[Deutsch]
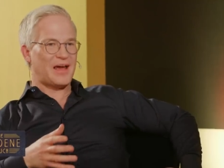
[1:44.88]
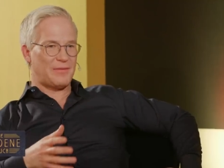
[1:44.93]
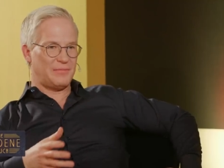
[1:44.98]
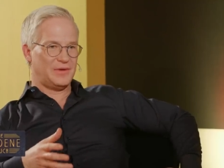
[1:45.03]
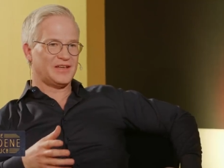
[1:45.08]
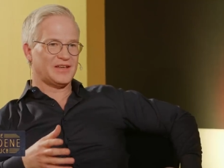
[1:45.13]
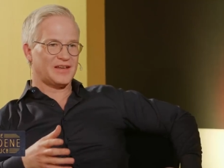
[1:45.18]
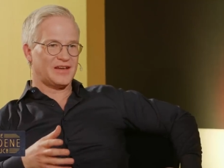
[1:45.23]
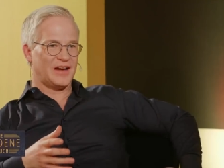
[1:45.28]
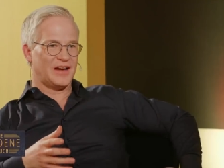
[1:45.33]

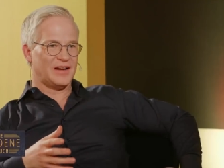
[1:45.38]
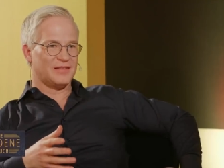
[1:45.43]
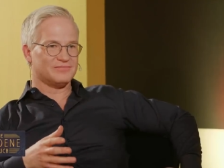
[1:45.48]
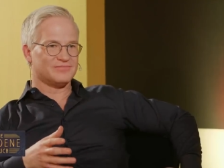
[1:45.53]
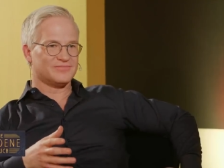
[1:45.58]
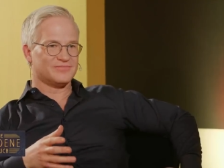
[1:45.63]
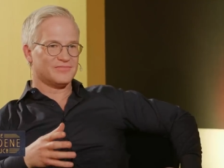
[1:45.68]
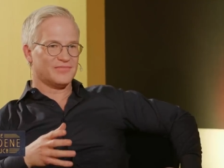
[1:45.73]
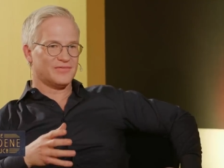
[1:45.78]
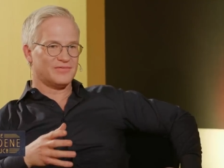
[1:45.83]
Amerika,
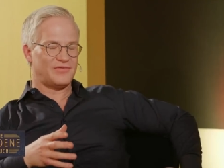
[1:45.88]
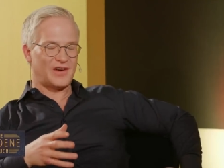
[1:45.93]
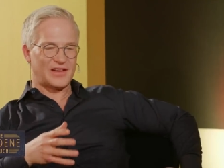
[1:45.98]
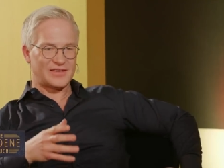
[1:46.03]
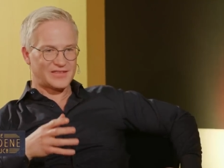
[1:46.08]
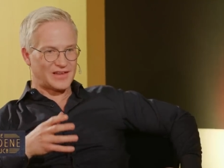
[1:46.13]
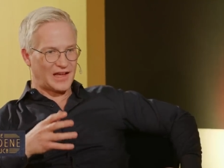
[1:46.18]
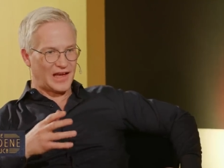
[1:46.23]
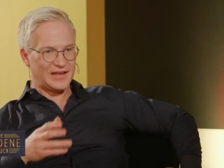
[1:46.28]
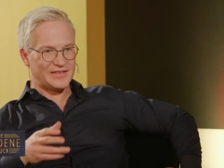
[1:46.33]
ja.
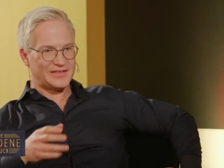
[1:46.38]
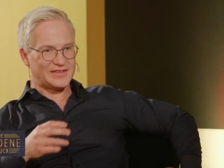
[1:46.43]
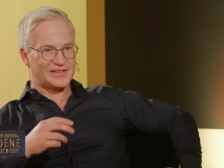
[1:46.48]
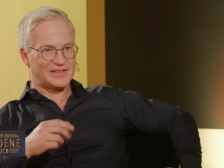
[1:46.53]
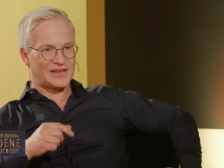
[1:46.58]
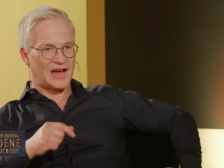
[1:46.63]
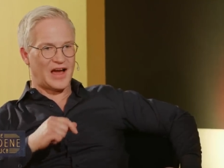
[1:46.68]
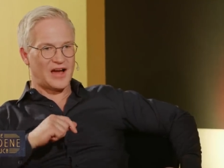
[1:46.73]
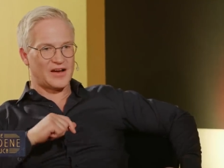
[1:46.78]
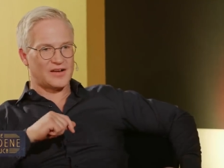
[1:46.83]
fast 30
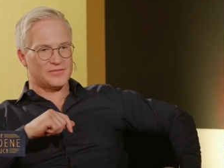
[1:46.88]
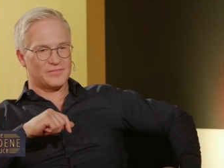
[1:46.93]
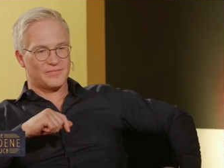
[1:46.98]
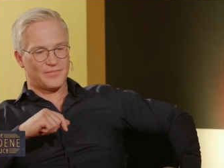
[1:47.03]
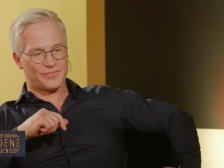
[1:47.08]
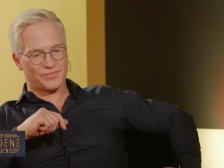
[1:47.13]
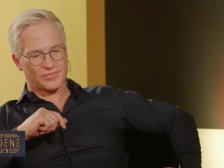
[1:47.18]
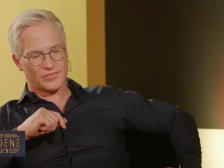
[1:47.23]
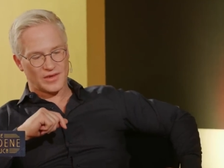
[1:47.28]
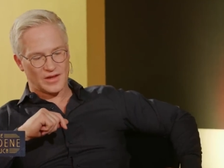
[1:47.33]
Jahre.
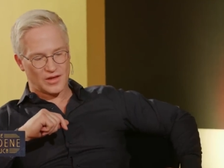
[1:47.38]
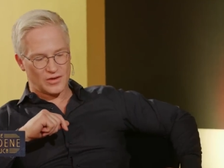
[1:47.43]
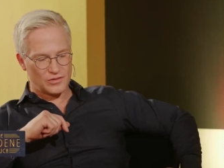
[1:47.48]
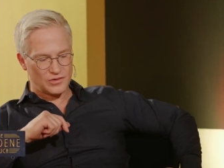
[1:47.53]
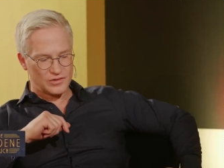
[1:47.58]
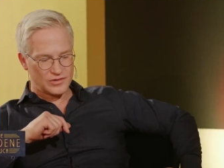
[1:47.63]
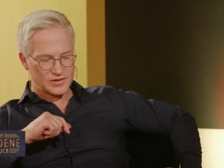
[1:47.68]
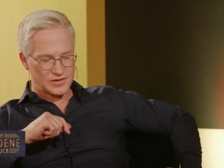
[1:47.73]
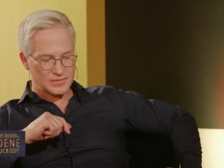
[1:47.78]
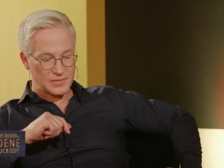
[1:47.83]

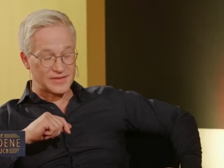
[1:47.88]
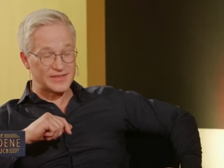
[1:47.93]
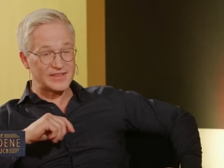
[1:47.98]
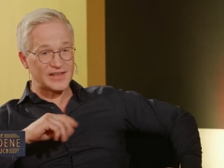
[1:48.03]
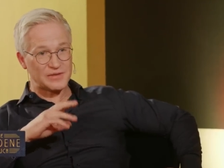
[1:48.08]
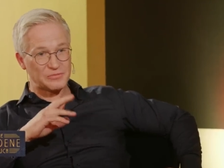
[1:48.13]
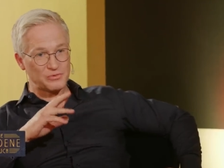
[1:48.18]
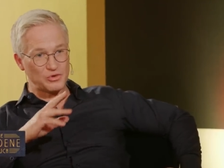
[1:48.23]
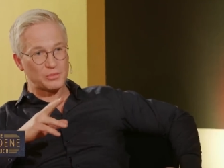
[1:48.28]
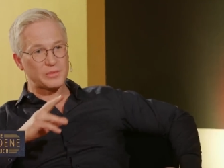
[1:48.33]
Und man sieht
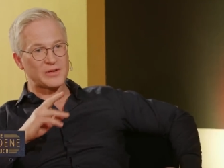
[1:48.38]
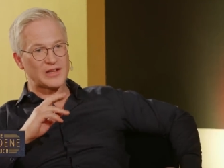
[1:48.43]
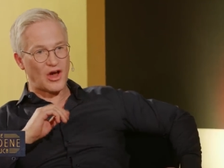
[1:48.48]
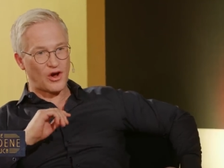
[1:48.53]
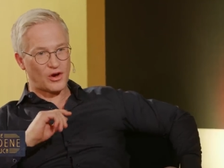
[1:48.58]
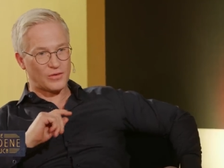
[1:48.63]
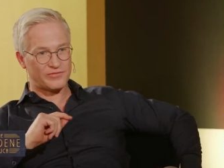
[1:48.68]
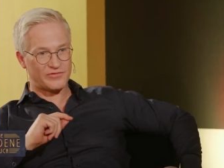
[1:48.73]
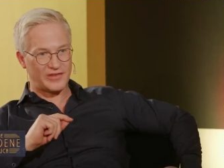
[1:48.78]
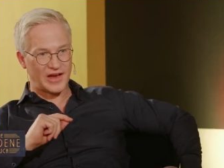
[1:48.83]
das im Übrigen
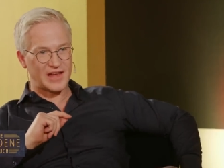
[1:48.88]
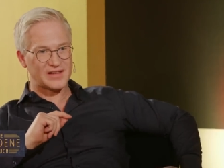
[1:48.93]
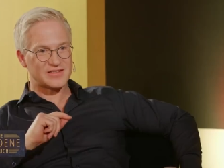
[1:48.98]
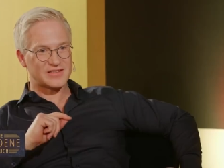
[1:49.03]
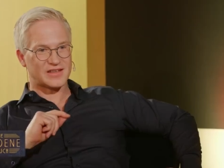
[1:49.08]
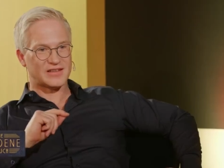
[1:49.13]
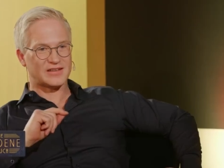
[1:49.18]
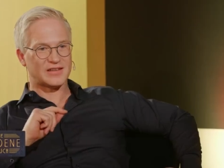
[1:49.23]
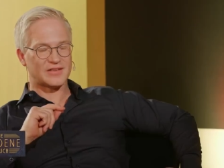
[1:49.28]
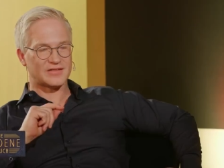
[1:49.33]
auch im
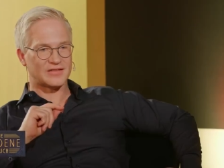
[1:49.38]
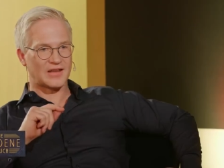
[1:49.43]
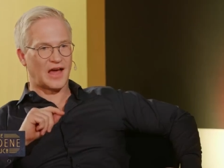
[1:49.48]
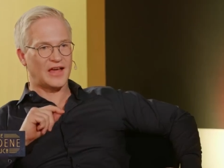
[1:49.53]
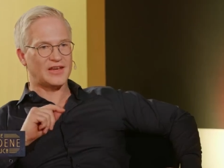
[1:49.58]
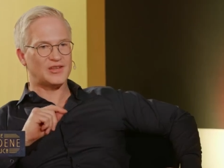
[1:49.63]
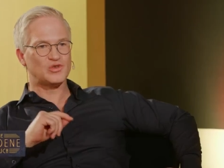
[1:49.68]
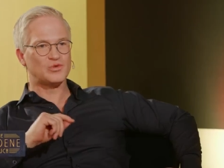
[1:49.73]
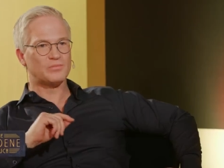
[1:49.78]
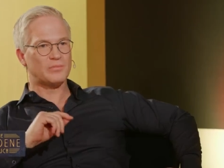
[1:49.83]
Fernsehen, dass
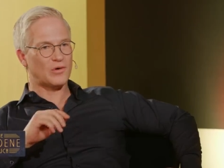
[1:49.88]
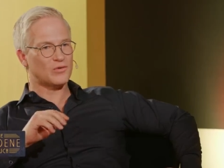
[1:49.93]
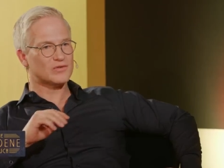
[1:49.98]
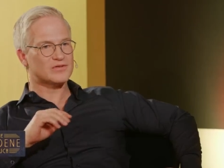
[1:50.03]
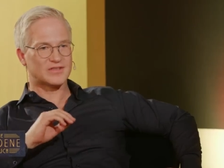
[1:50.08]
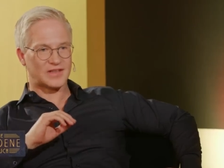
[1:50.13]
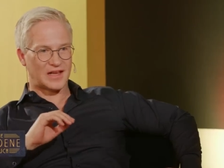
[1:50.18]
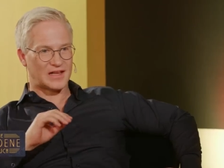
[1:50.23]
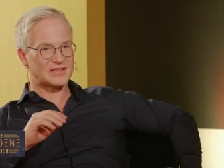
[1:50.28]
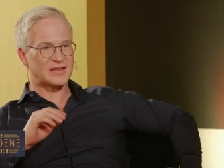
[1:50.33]
Reichtum bei
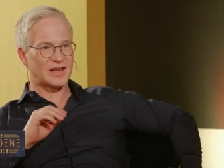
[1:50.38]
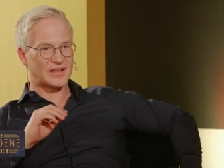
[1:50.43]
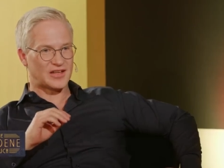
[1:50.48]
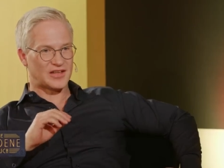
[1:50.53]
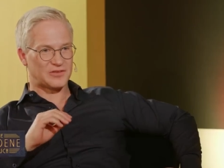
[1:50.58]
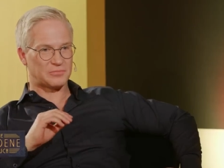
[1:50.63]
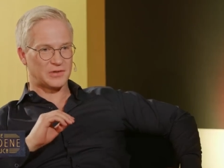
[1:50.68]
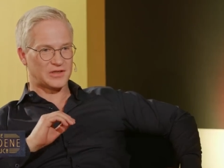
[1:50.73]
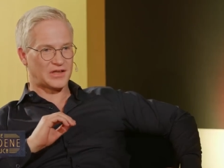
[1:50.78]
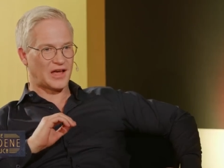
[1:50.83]
uns ganz
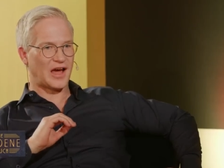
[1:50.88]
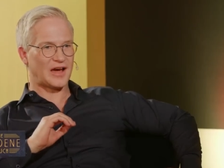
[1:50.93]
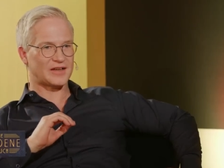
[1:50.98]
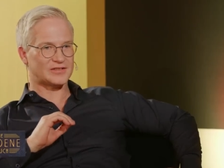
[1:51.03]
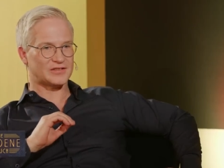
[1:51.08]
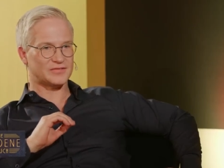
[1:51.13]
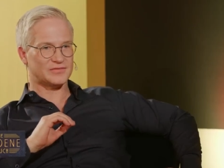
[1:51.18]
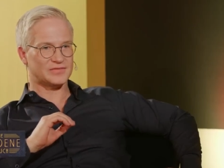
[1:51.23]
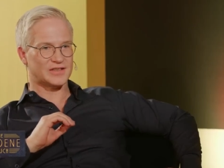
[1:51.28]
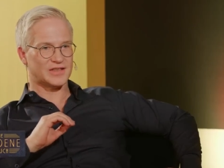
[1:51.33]
anders
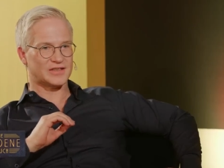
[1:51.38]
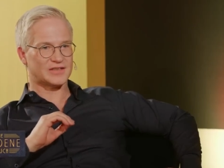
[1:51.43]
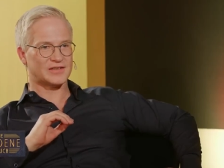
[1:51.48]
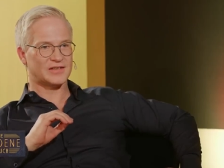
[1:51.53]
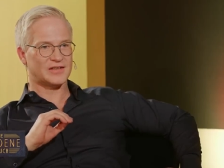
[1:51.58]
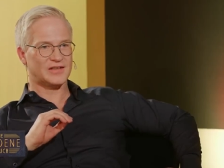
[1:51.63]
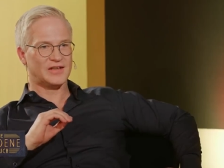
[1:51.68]
betrachtet wird.